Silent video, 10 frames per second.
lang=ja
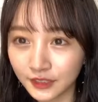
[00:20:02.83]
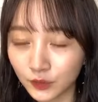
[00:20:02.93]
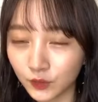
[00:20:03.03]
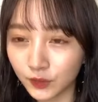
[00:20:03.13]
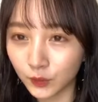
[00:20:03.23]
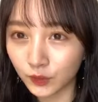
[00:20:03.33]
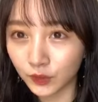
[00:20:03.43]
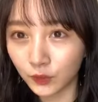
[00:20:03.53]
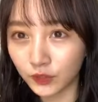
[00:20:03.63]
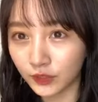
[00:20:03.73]
衣装へのこ
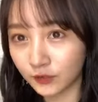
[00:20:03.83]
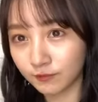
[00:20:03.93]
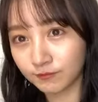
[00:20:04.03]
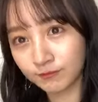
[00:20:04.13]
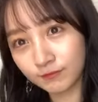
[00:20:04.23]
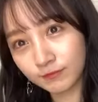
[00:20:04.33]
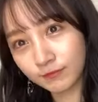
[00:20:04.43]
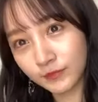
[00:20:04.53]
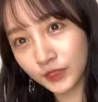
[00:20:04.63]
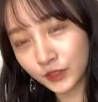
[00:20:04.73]
だわりう
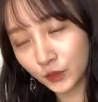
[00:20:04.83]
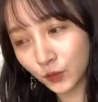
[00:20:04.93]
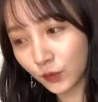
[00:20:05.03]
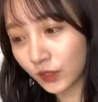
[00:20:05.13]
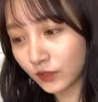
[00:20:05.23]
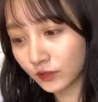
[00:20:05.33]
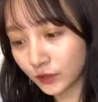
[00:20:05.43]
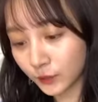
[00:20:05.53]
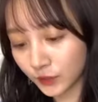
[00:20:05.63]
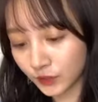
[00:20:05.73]
ん衣装は
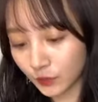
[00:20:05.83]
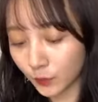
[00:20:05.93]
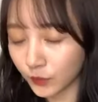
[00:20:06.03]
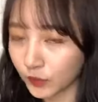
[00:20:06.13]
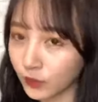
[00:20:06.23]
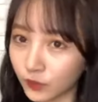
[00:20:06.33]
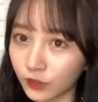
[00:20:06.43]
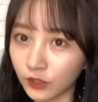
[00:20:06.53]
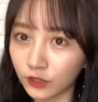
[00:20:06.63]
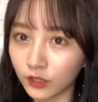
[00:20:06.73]
自分で選びたいか
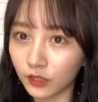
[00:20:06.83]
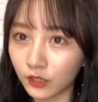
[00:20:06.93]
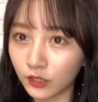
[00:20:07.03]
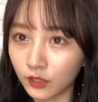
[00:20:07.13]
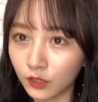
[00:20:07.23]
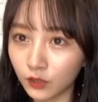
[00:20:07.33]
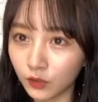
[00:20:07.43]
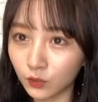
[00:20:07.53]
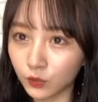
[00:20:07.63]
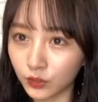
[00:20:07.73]
なって
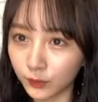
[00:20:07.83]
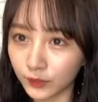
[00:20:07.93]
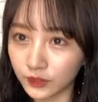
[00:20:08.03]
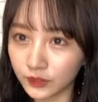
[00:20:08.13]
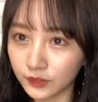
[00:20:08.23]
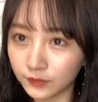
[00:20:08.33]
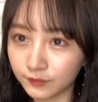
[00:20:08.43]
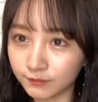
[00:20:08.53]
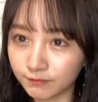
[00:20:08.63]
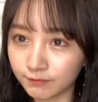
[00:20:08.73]
思ってます
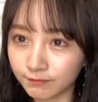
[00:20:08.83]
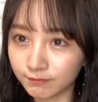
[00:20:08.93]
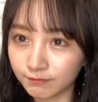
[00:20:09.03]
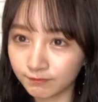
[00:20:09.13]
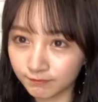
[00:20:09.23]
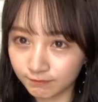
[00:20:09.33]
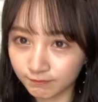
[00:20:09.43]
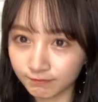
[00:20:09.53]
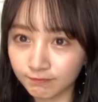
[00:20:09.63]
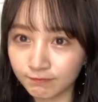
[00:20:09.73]

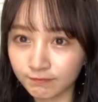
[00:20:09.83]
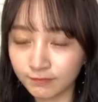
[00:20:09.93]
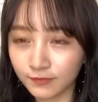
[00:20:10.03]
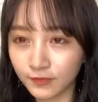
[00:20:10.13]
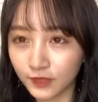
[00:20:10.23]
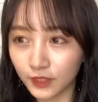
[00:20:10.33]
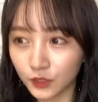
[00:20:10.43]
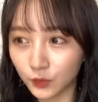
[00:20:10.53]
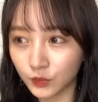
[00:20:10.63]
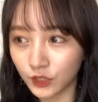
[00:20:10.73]
うん
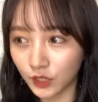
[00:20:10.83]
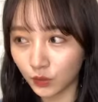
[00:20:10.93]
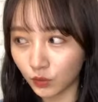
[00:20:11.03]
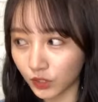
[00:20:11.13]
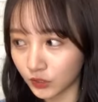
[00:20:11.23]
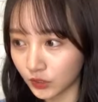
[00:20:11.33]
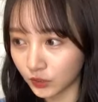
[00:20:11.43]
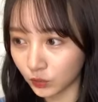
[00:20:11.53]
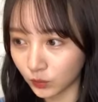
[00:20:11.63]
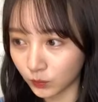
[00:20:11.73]
自分で結構買った
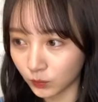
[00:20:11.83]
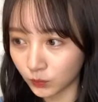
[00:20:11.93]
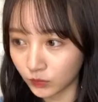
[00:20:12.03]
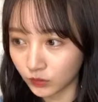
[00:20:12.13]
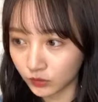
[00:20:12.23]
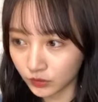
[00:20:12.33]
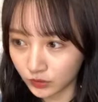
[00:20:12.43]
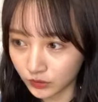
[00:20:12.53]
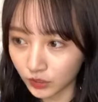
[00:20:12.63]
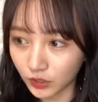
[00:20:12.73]
りとかも
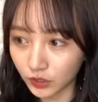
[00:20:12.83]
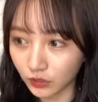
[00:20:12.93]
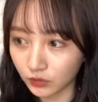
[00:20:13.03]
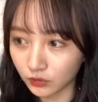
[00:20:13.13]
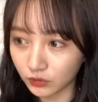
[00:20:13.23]
して